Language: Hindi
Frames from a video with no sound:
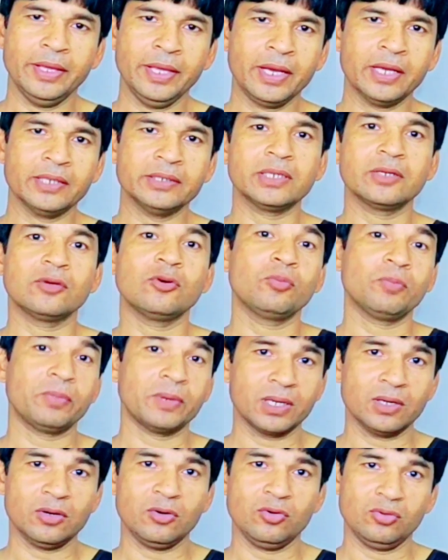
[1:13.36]
एक हज़ार और
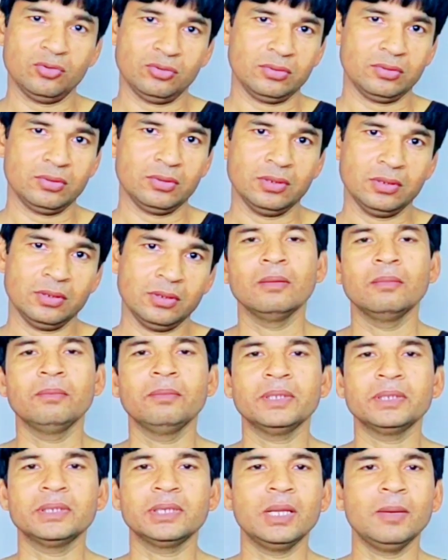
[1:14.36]
पकड़ लो
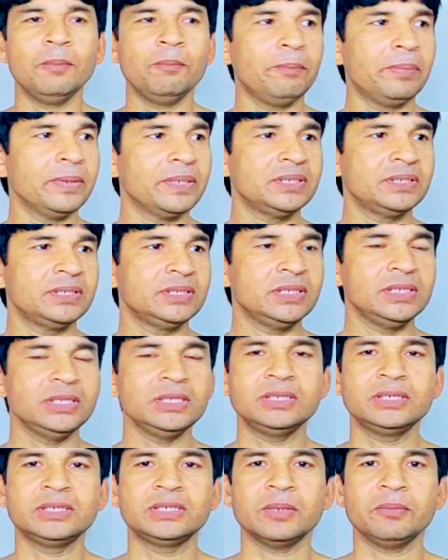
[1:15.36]
मतलब
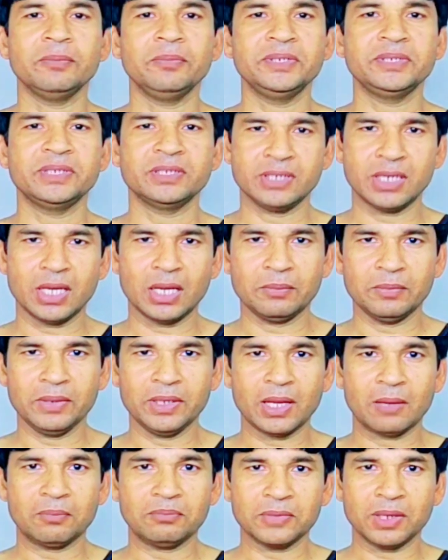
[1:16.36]
पच्चीस छब्बीस हज़ार
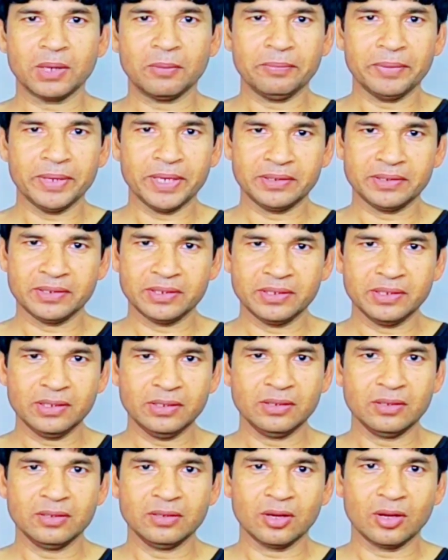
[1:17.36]
में आपका बैटरी
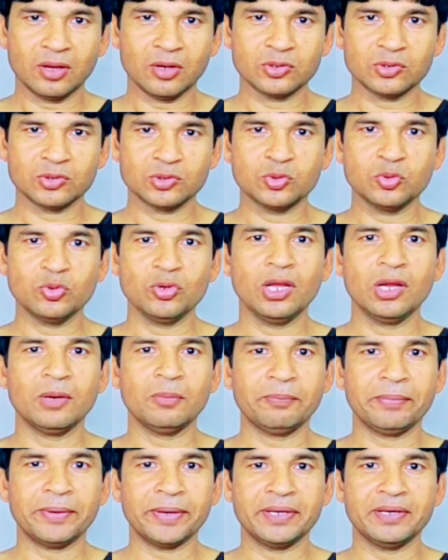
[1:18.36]
और सोलर
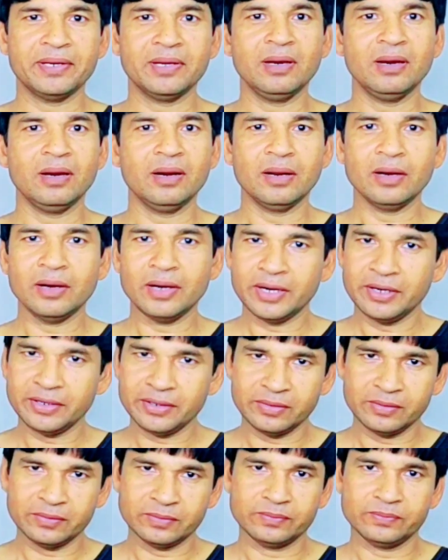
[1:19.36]
पैनल
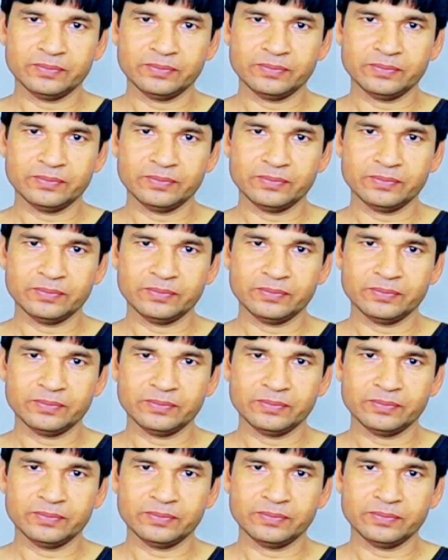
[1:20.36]
रेडी